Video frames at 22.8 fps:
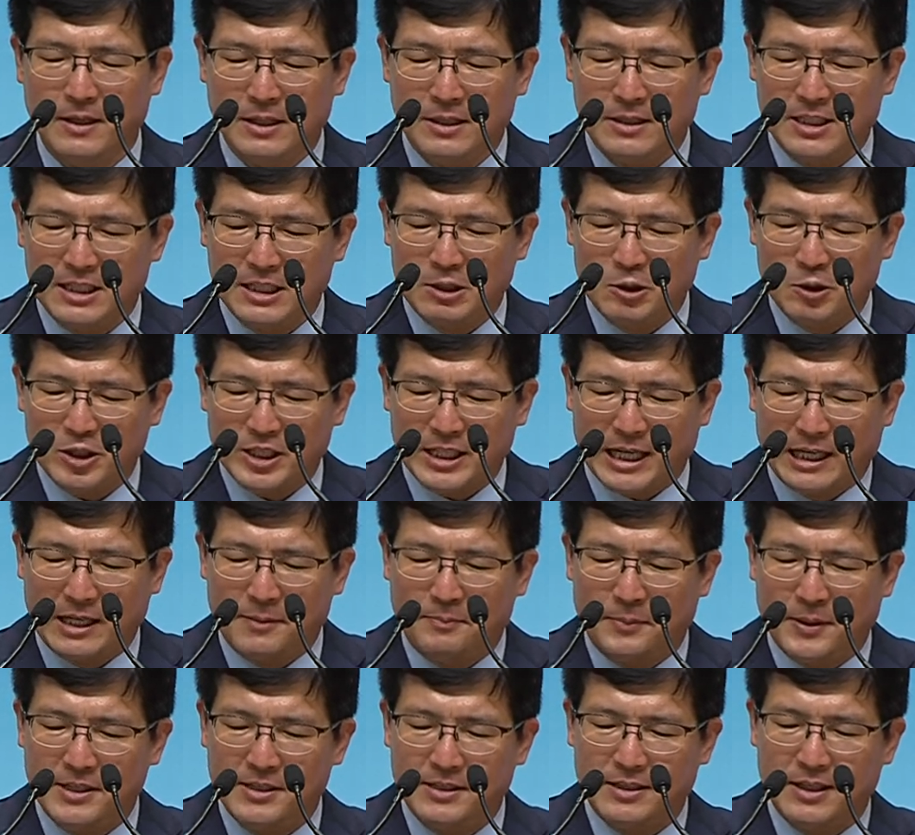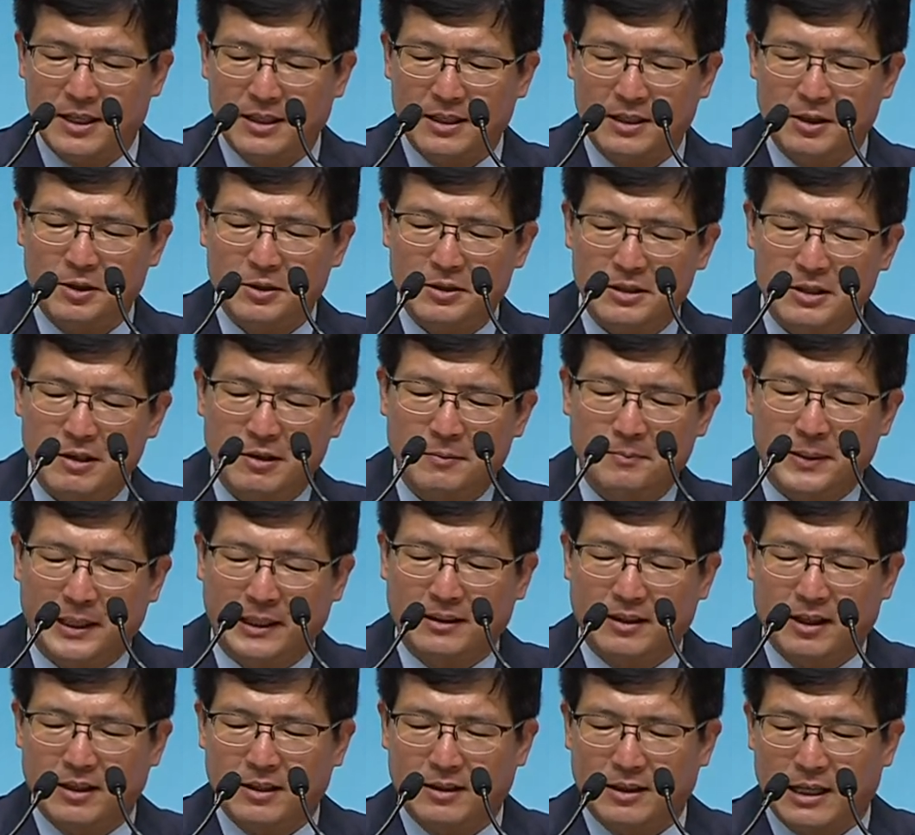스스로 자립한 신앙이 되어서
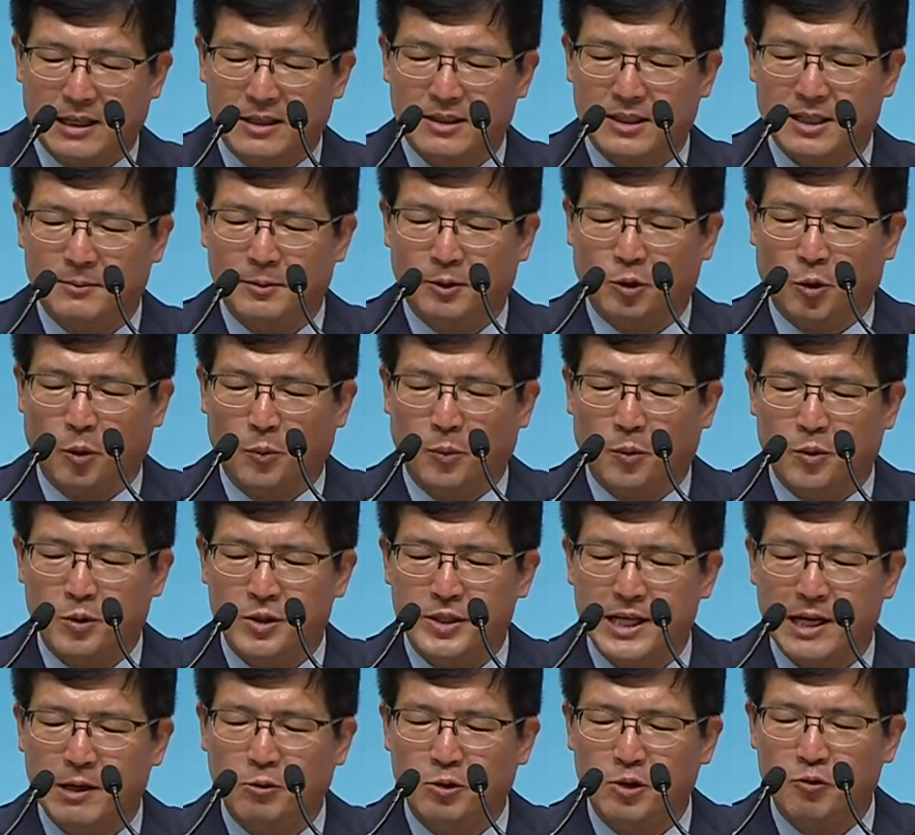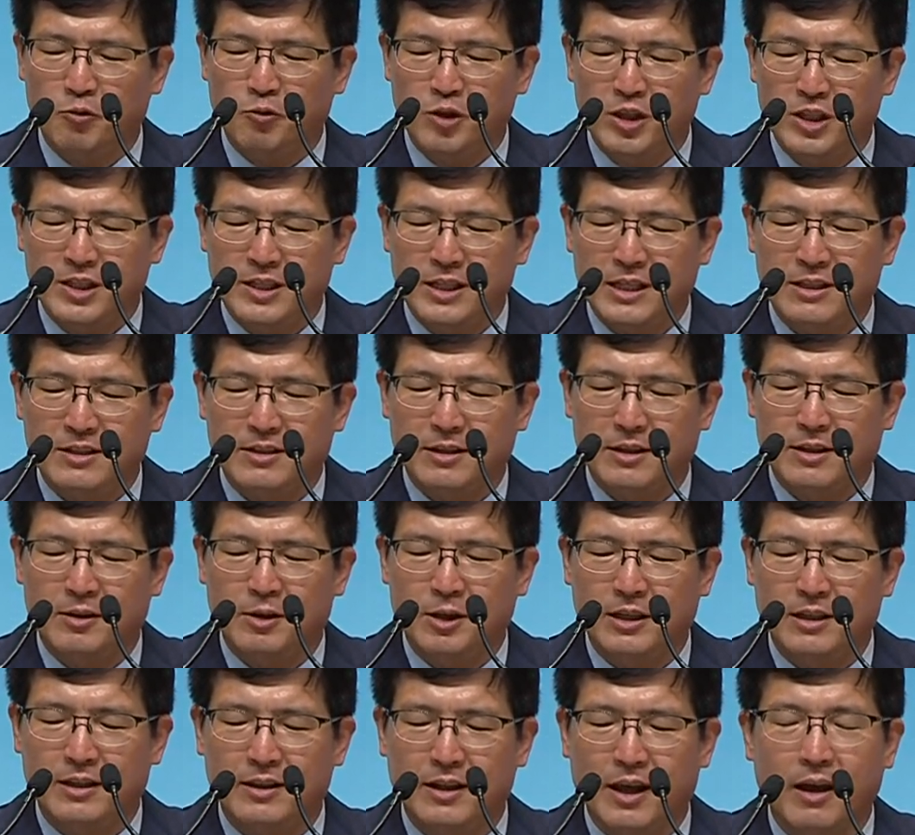마땅히 다른 사람을 돕고 세우는 위치에 있어야
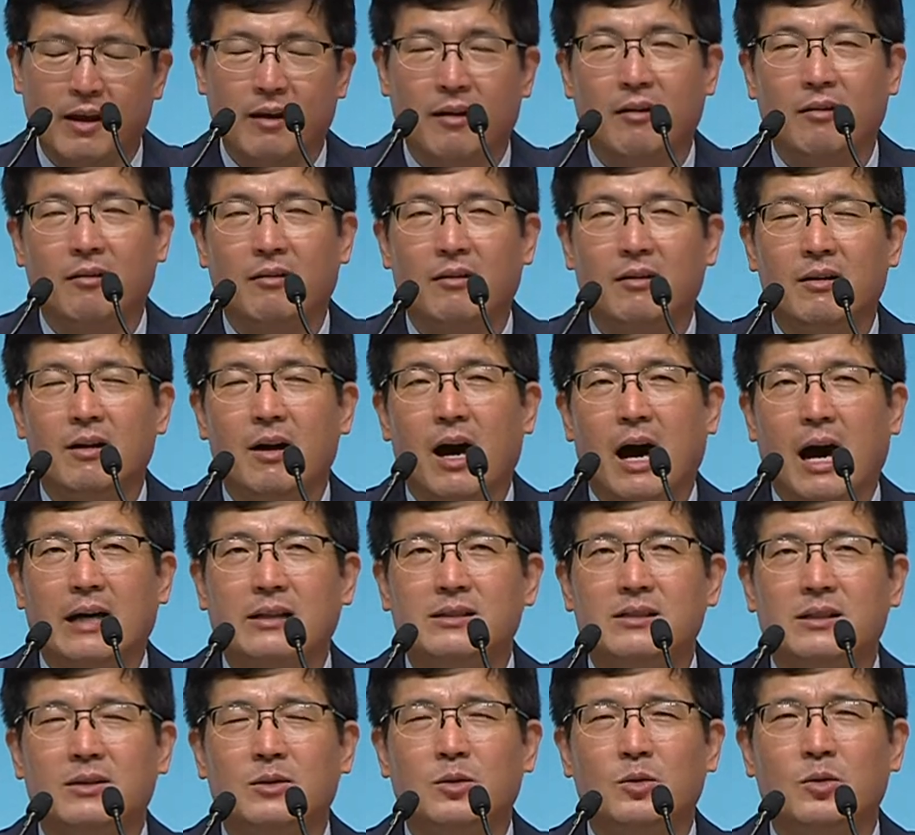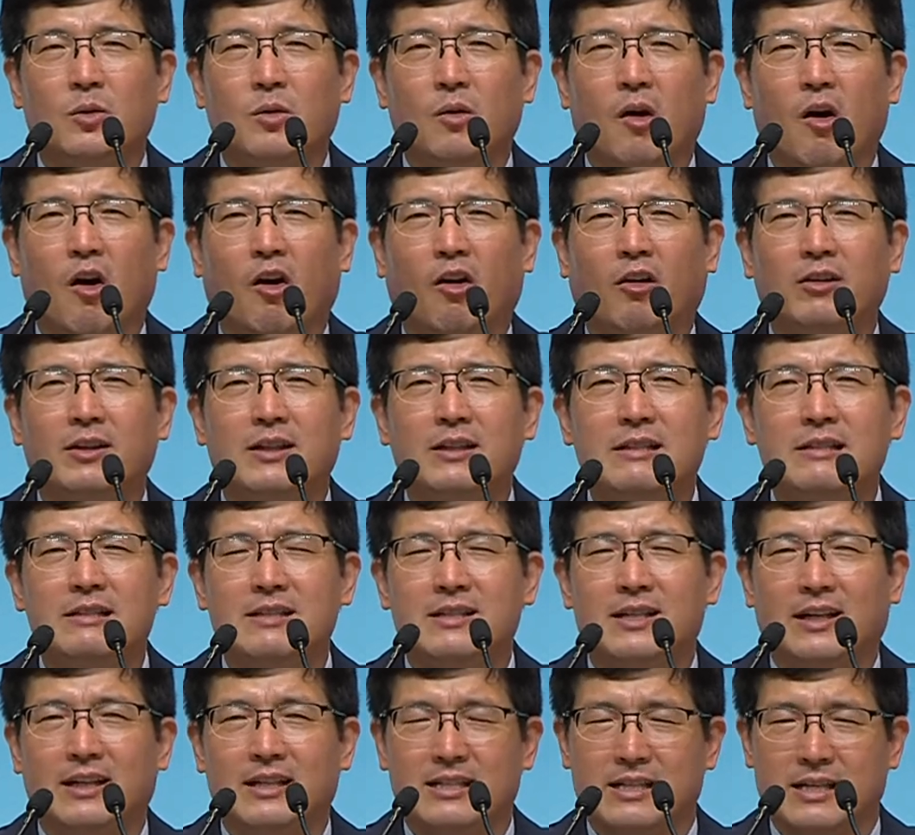되는데 아직도 어린
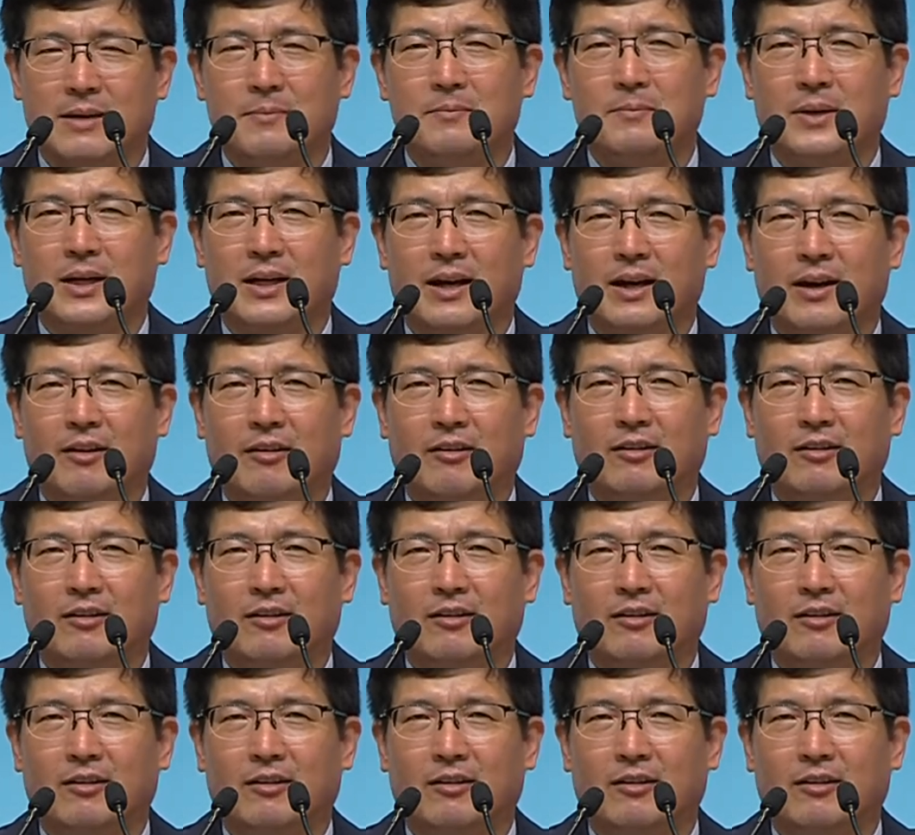신앙이 참 많아요.